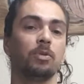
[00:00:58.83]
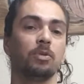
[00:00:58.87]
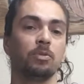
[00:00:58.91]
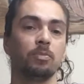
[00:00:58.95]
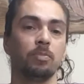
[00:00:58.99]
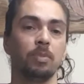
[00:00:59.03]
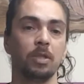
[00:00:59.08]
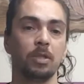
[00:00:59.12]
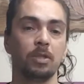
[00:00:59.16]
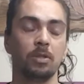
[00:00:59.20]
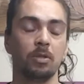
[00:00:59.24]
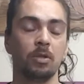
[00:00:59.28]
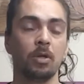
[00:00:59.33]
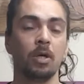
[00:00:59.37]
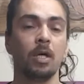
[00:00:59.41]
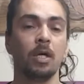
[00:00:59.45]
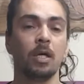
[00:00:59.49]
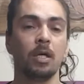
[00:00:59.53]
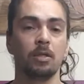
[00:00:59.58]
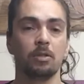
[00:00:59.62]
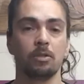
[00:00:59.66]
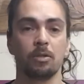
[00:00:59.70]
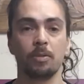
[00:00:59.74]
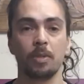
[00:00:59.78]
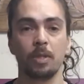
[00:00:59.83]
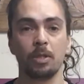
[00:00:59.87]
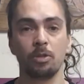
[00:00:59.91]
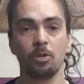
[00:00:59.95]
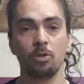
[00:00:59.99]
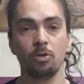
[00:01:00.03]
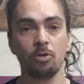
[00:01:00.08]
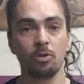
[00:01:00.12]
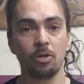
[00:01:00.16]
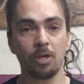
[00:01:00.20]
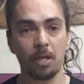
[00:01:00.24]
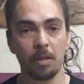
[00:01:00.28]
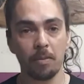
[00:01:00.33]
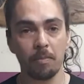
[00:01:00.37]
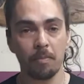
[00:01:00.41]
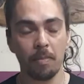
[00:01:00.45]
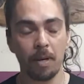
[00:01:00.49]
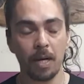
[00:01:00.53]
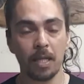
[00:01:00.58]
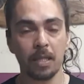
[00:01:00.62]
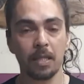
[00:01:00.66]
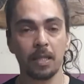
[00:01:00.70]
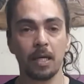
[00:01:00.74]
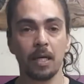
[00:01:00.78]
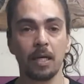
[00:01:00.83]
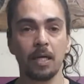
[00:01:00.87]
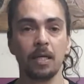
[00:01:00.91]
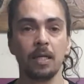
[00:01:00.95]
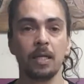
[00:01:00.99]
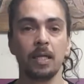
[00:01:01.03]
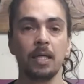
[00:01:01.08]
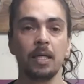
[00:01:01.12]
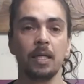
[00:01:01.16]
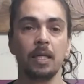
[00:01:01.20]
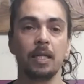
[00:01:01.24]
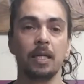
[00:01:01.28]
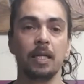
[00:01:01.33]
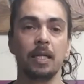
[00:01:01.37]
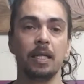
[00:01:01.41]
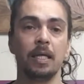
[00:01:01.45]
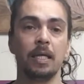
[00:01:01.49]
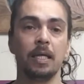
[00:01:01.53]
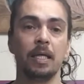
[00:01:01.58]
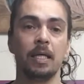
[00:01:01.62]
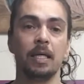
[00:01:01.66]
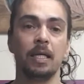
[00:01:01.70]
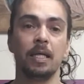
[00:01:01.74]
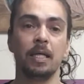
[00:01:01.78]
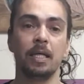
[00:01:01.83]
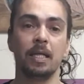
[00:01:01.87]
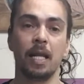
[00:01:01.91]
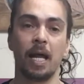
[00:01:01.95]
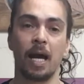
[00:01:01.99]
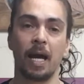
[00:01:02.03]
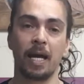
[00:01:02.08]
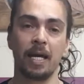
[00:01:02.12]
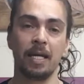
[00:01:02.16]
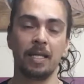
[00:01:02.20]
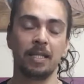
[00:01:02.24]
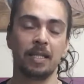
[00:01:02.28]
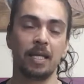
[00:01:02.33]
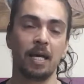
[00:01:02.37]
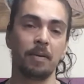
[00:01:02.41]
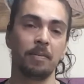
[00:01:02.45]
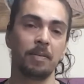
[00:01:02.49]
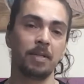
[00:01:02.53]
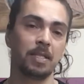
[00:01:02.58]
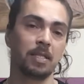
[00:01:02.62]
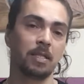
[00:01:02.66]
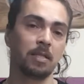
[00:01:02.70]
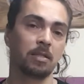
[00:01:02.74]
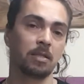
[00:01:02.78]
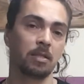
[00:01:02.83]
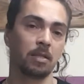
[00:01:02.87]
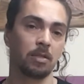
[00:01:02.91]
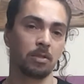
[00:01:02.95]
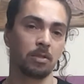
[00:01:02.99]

supuesto, sobre todo en Kimbanda, eh, la gente a veces